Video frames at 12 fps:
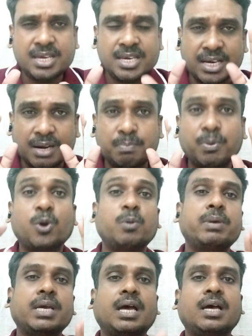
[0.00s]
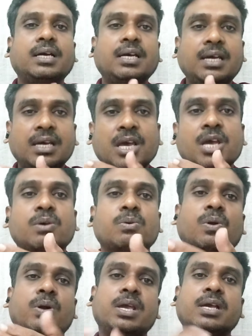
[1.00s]
நீங்கள் பொறுமையாக
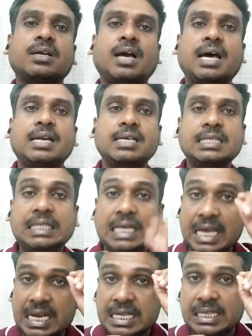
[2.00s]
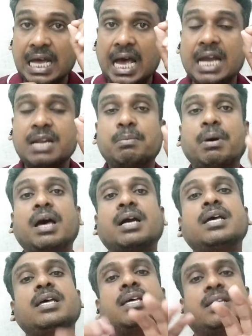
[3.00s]
உங்களுடைய காரியத்திலே
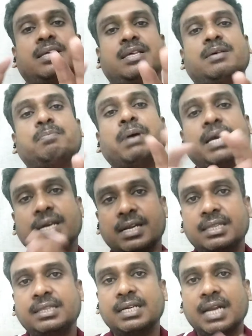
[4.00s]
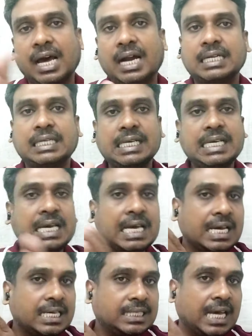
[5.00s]
நிதானமாக பயணித்து நாட்டை
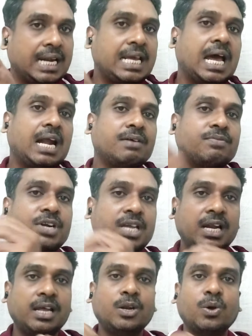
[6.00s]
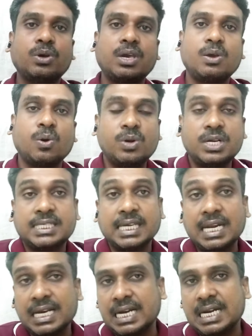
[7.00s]
சரியான விடியலை நோக்கி கொண்டு
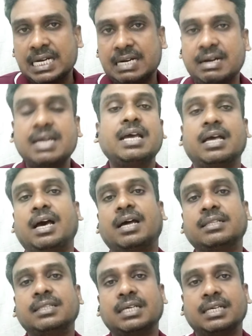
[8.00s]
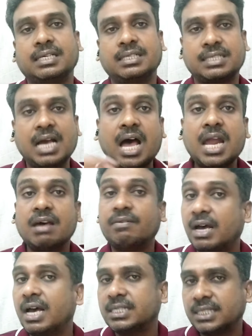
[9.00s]
செல்லுங்கள் என்ற அந்த கால
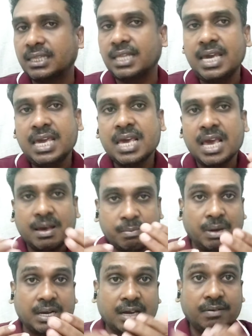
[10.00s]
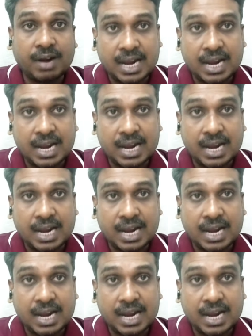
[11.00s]
அவகாசத்தை மக்கள்